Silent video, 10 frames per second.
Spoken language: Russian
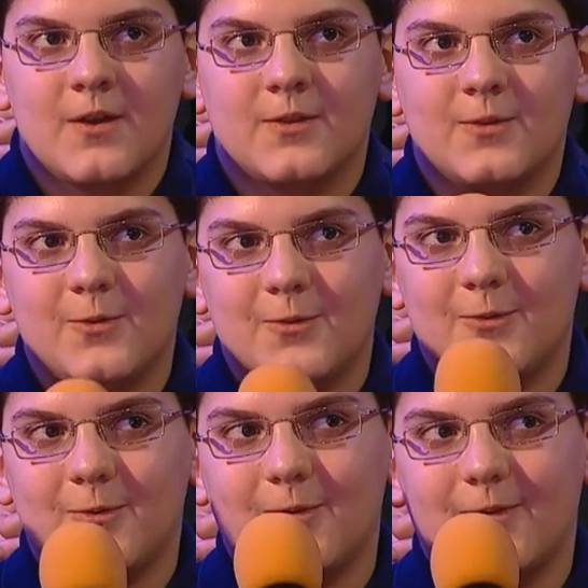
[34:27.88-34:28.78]

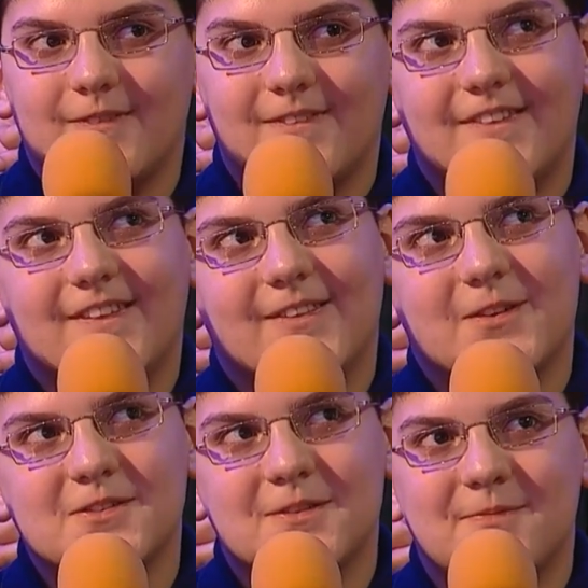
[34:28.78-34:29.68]
Ну, не
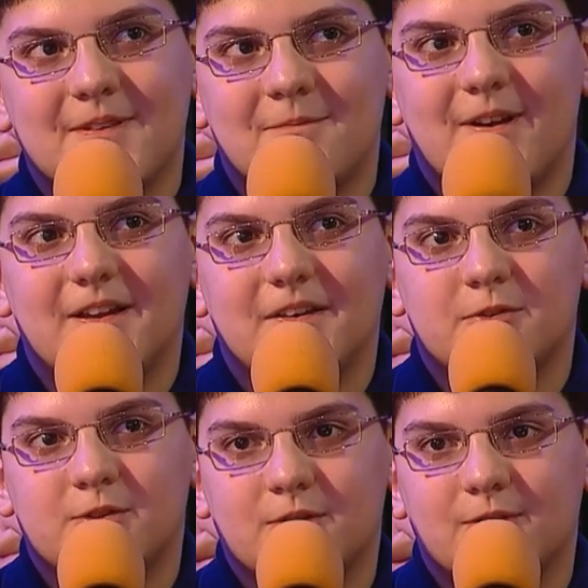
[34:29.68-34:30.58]
то чтобы
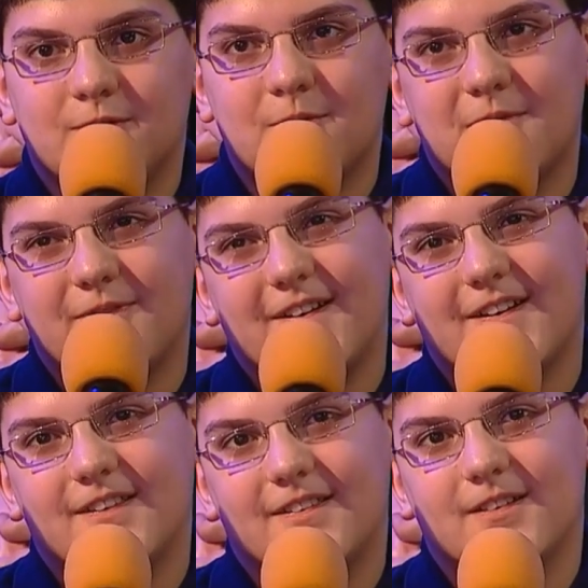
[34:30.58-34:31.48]
наболевшие, но
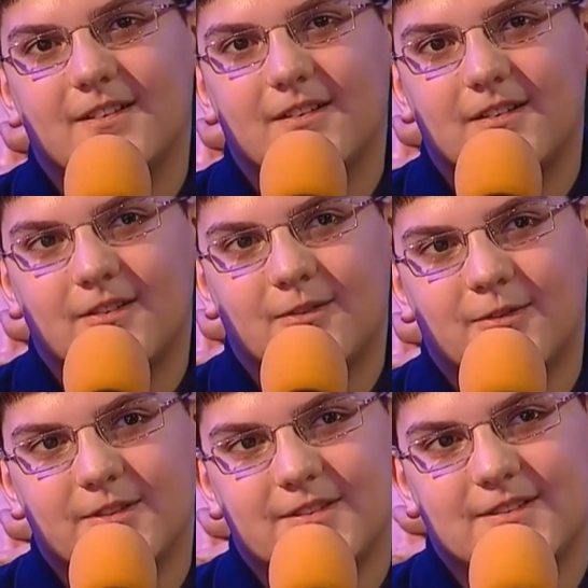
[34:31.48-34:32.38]
бывает э,
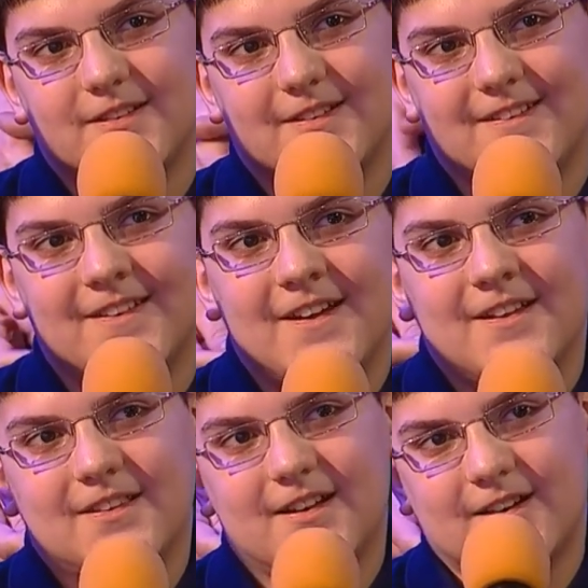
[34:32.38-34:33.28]
очень,
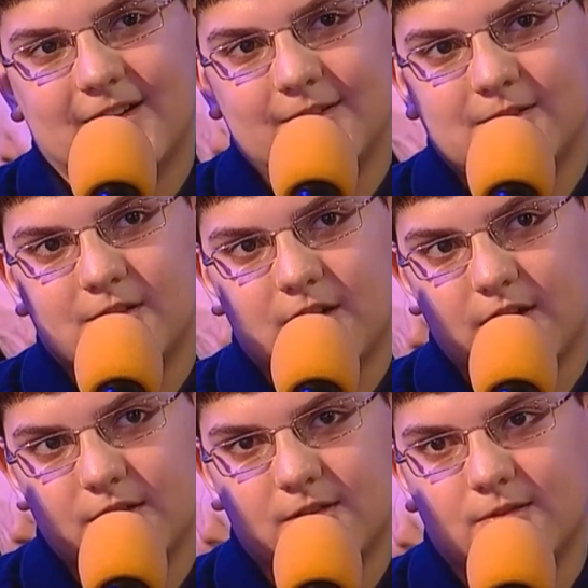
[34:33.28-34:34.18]
да,
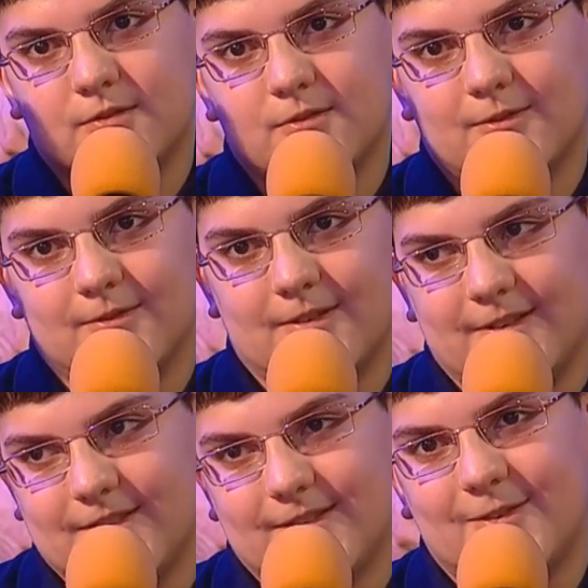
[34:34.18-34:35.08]
страшно, что
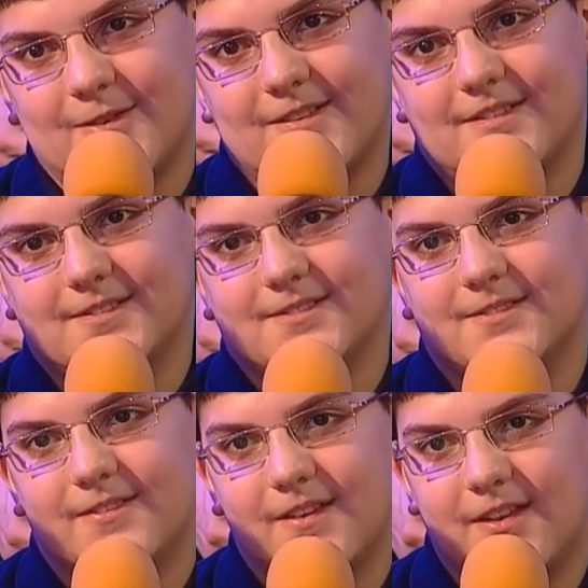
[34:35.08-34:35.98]
одиноко,
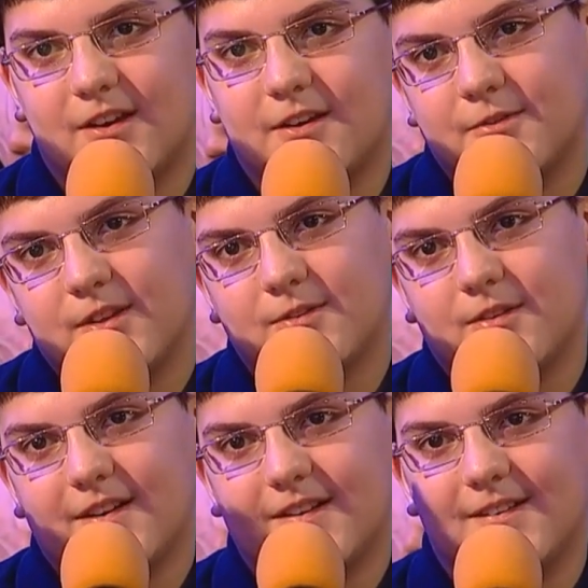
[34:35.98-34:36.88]
и никого
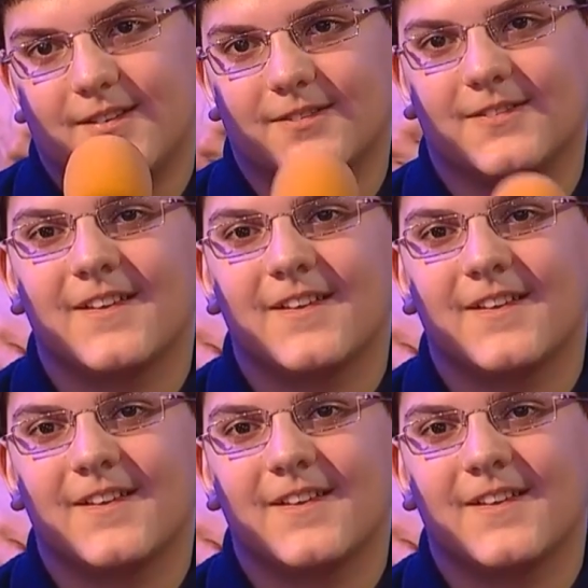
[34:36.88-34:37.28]
нету рядом.